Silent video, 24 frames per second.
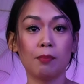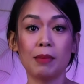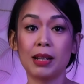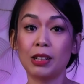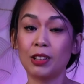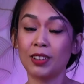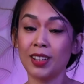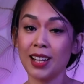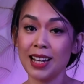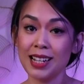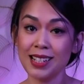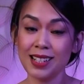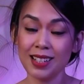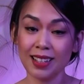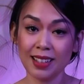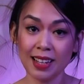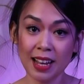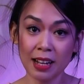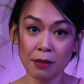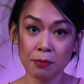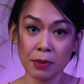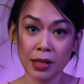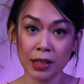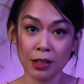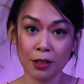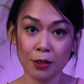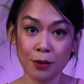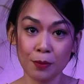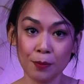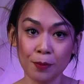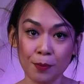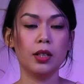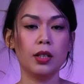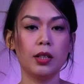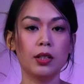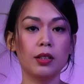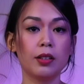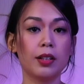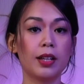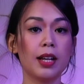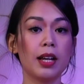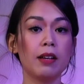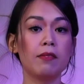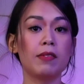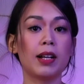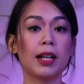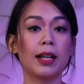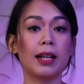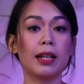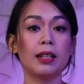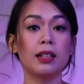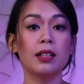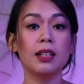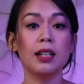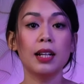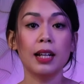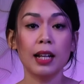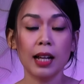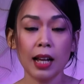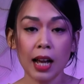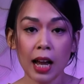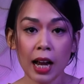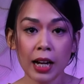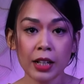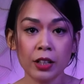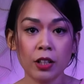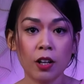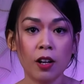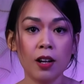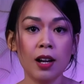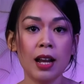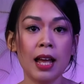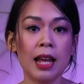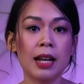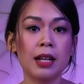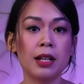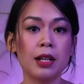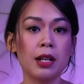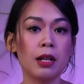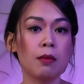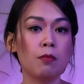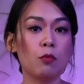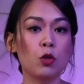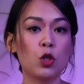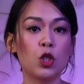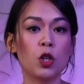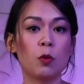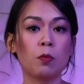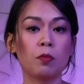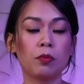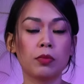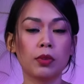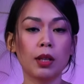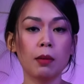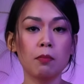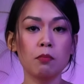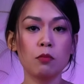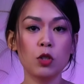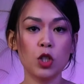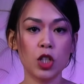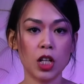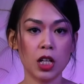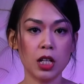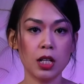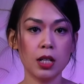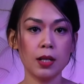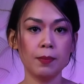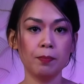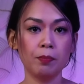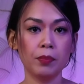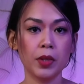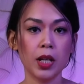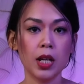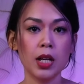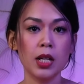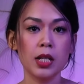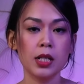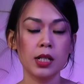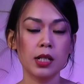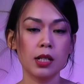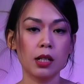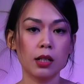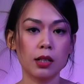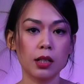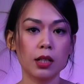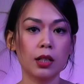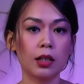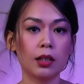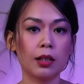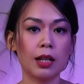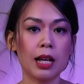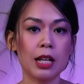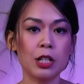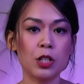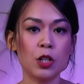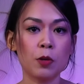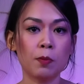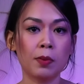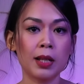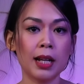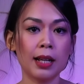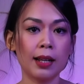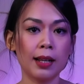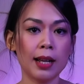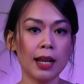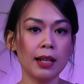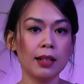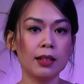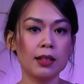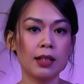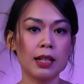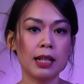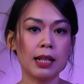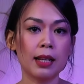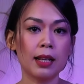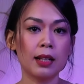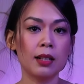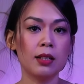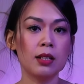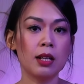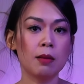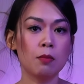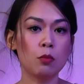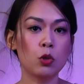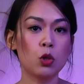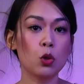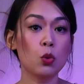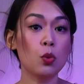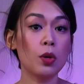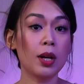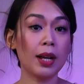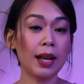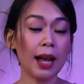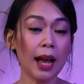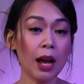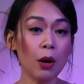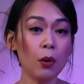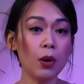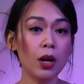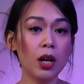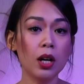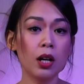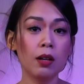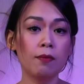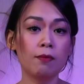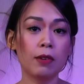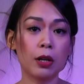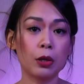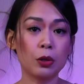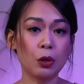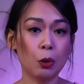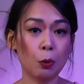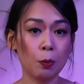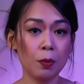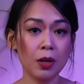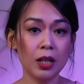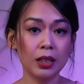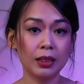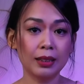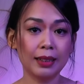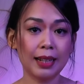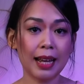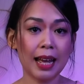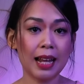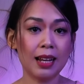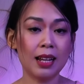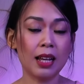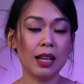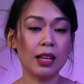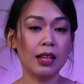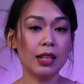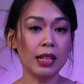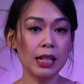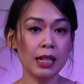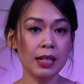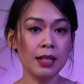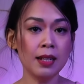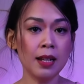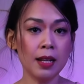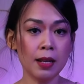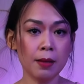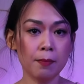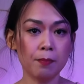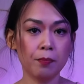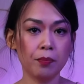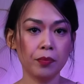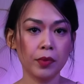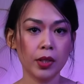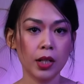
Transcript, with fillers: Bạn có thấy sự khác biệt không? Ok, và cách thứ hai đó là niệm trong tâm trí. Sự thực là trong các cách thì cách niệm chú cao hơn và đúng hơn cả là ý niệm,